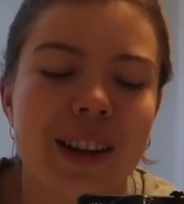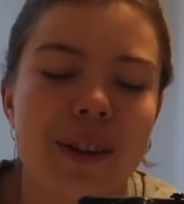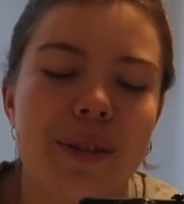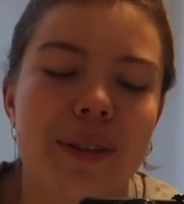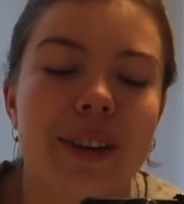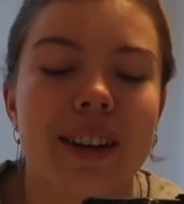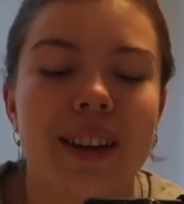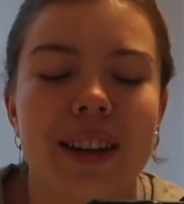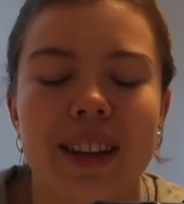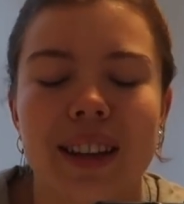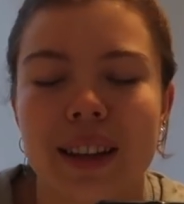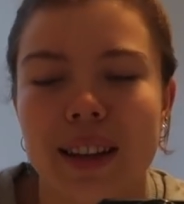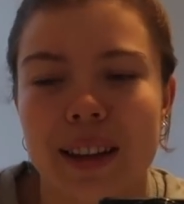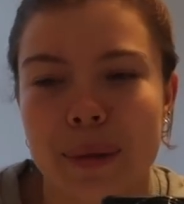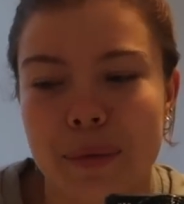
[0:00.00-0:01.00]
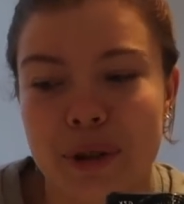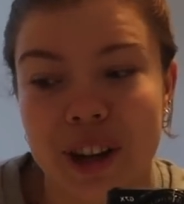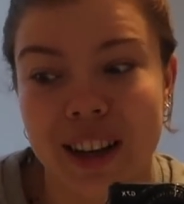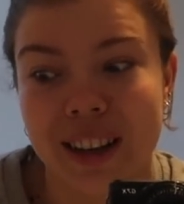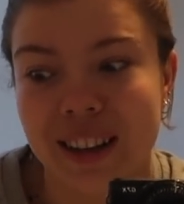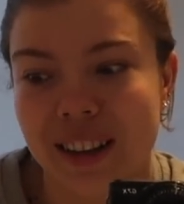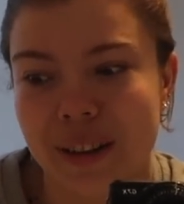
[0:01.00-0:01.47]
Und ich äh,
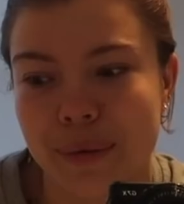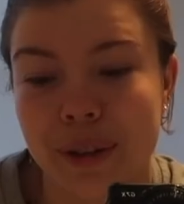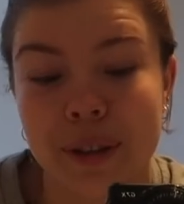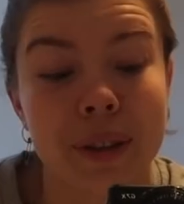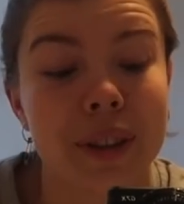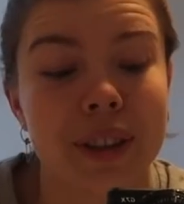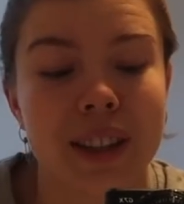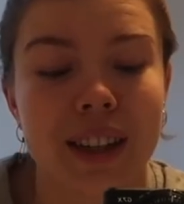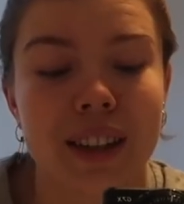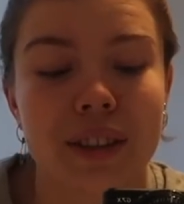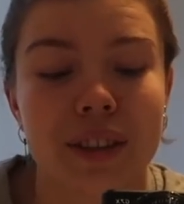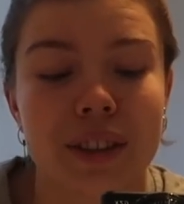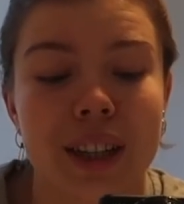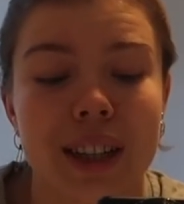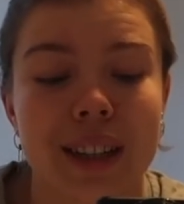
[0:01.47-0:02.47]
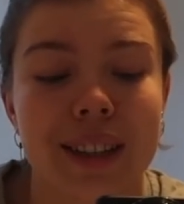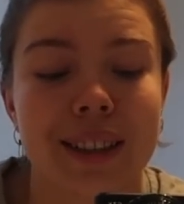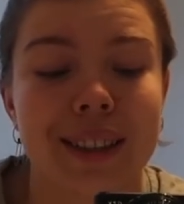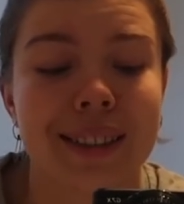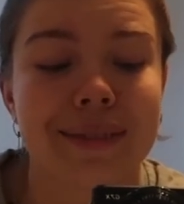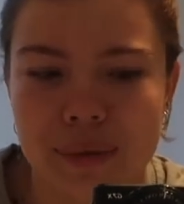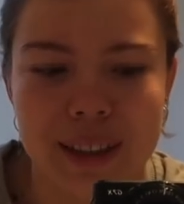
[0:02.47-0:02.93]
beschränke gerade meine sozialen
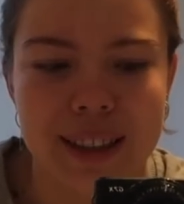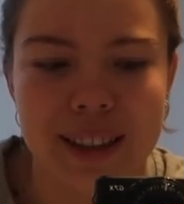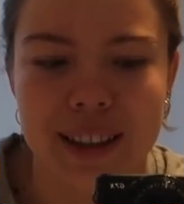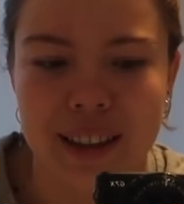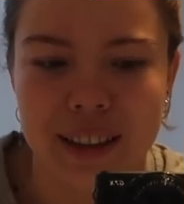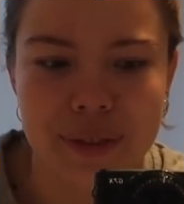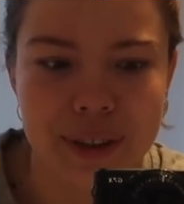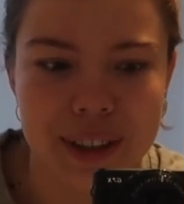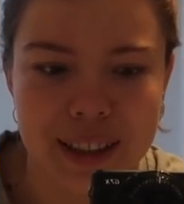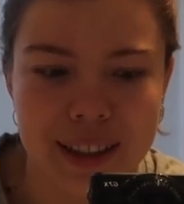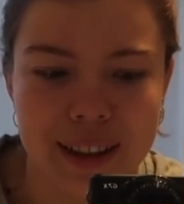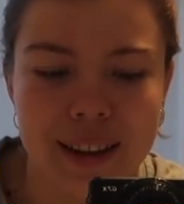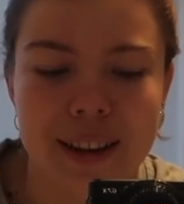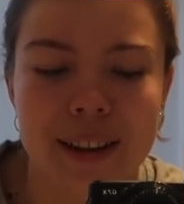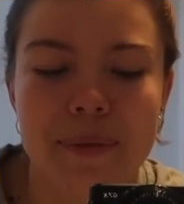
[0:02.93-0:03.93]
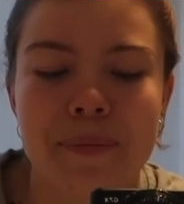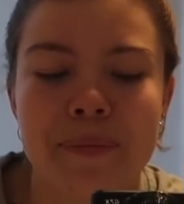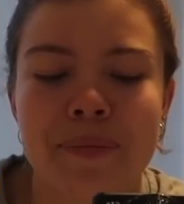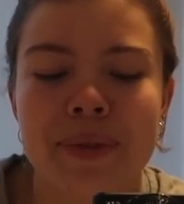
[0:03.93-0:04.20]
Kontakte. Ich sehe eigentlich fast gar keinen.